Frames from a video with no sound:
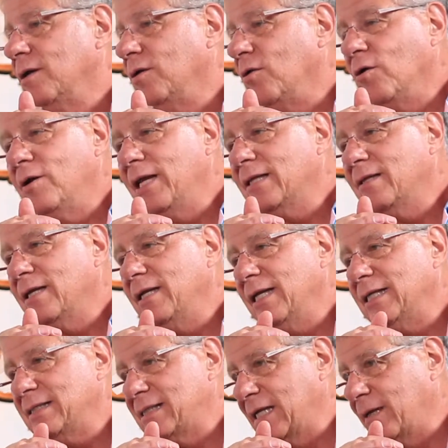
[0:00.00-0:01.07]
No le
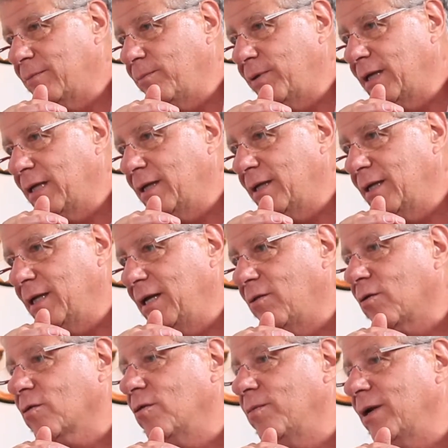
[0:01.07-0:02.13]
atinan siempre y
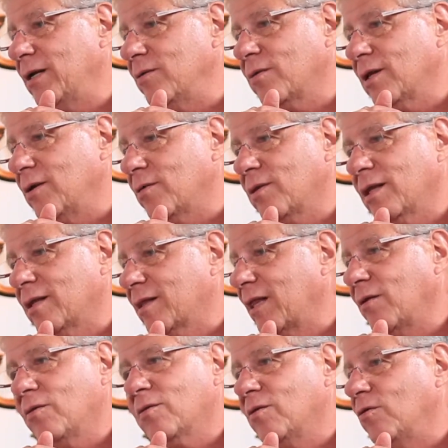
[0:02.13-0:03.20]
los gobiernos de los
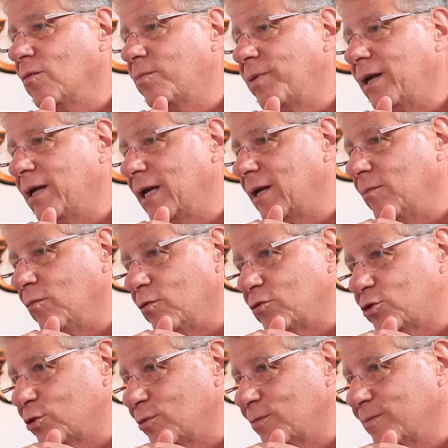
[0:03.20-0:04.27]
estados no opinan
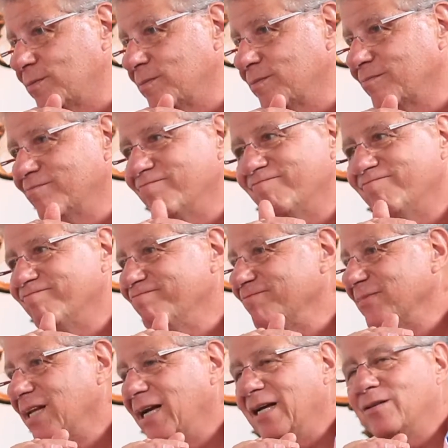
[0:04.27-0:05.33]
mucho.
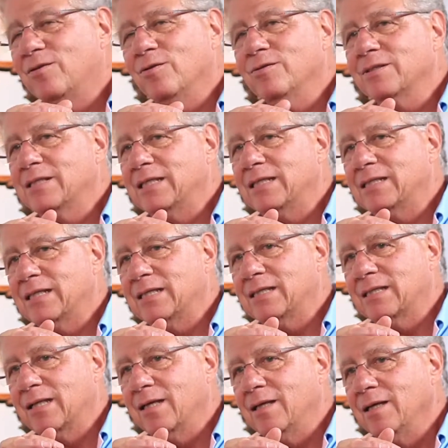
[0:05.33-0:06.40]
Entonces,
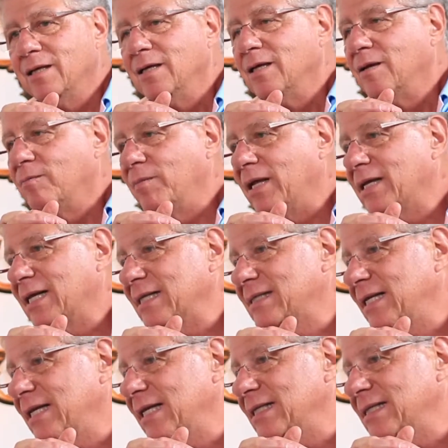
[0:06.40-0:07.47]
este, mientras
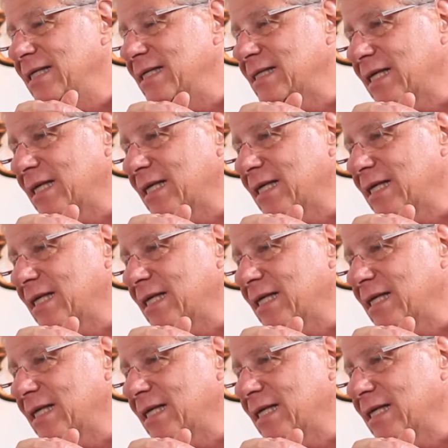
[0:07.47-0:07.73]
sigue ese